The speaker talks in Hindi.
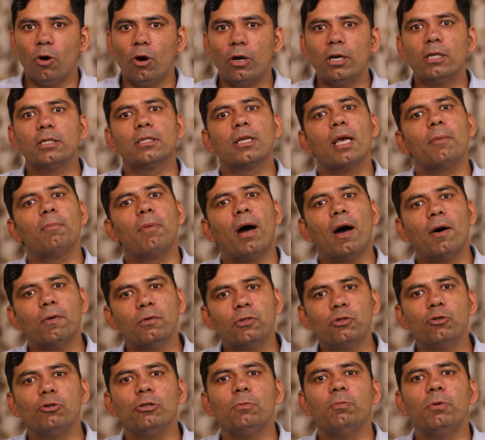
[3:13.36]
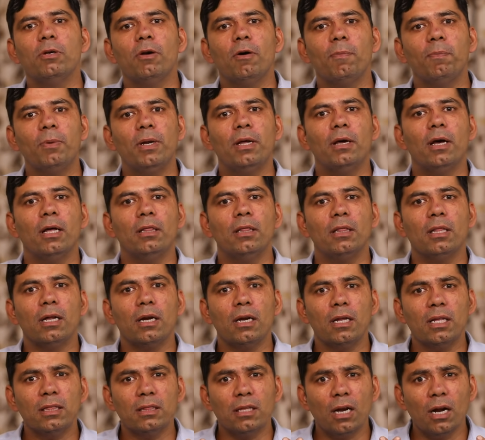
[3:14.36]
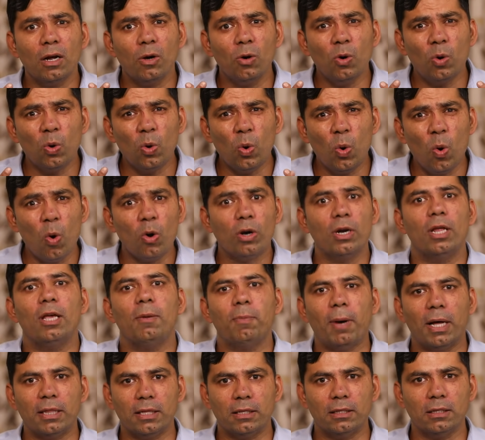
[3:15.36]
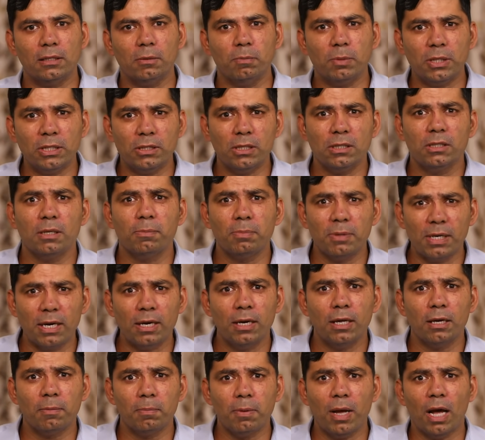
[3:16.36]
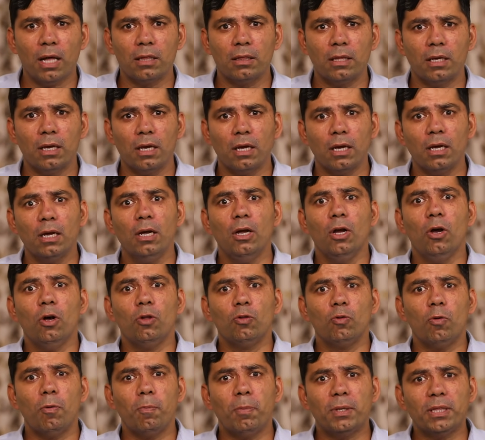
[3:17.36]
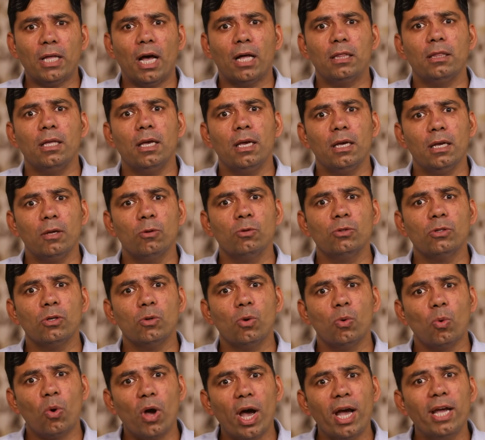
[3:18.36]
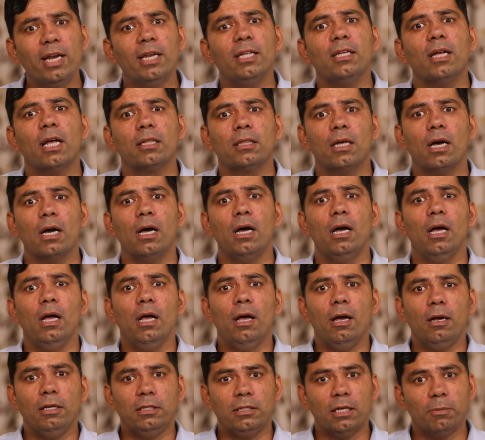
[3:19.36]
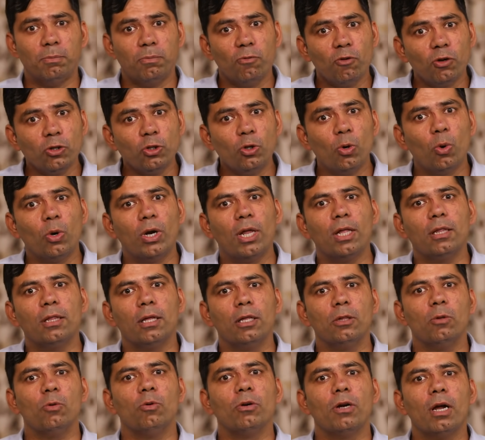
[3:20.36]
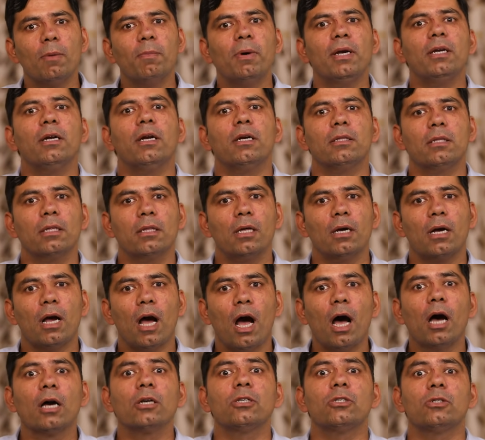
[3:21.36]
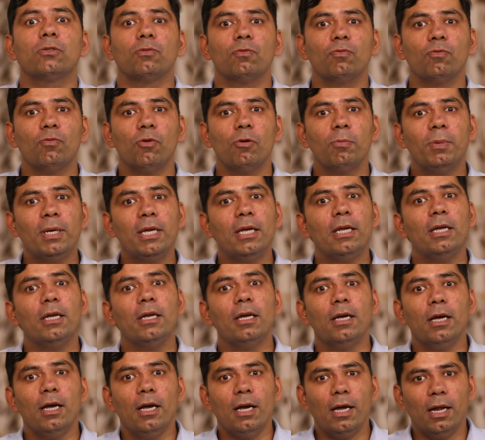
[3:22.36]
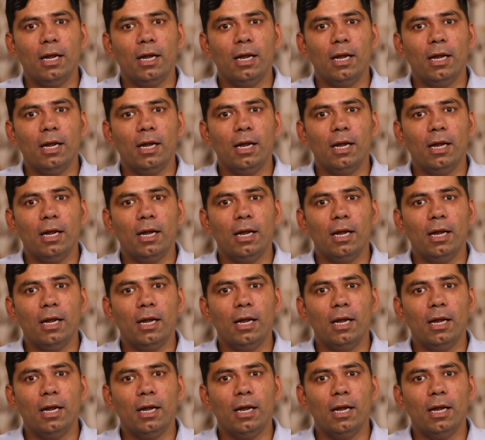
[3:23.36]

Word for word: और इसके बावजूद भी अपने अंदर की तरंग को रोक नहीं पाते जैसे बच्चे जब क्लिनिक पे आते हैं तो वो बताते हैं कि उनसे रुका ही नहीं जाता जब वो छोटे थे तो उनका मन करता था काश वो भी